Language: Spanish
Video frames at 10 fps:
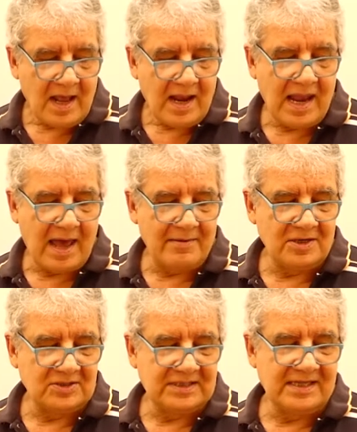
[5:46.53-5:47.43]
La
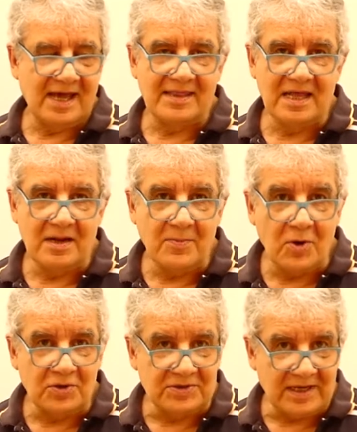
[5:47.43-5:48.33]
velocidad del
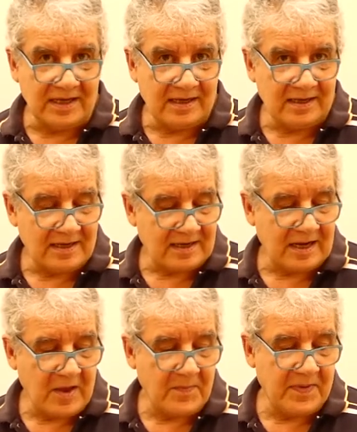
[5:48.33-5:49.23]
bote
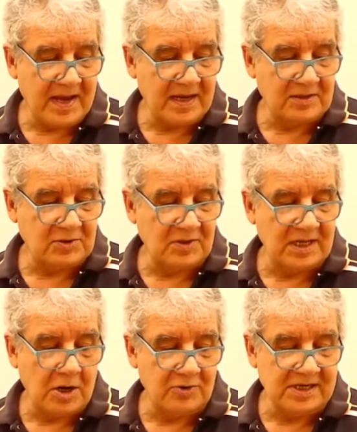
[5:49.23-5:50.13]
respecto de
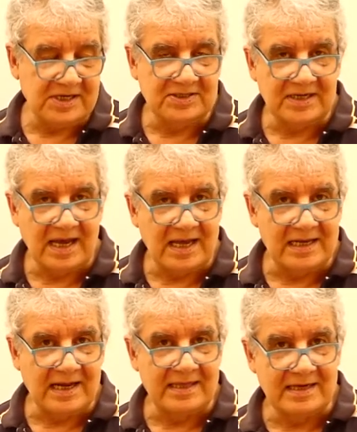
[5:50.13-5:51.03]
la orilla
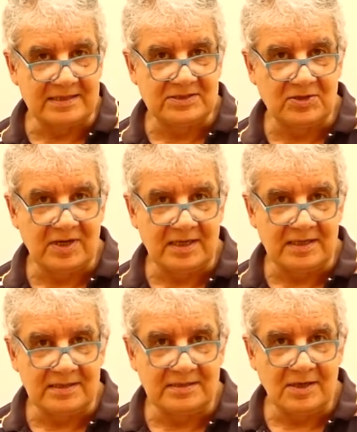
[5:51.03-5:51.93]
en la dirección
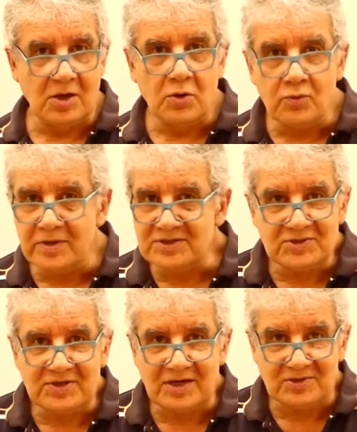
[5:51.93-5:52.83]
X no es
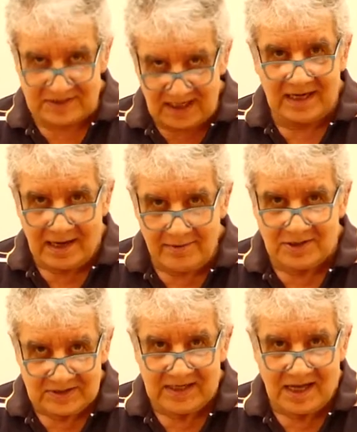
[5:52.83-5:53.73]
otra cosa que la
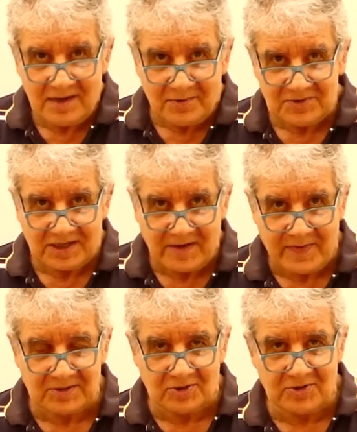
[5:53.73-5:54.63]
velocidad del bote
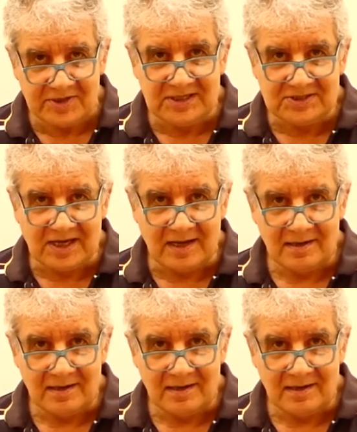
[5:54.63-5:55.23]
respecto a la orilla,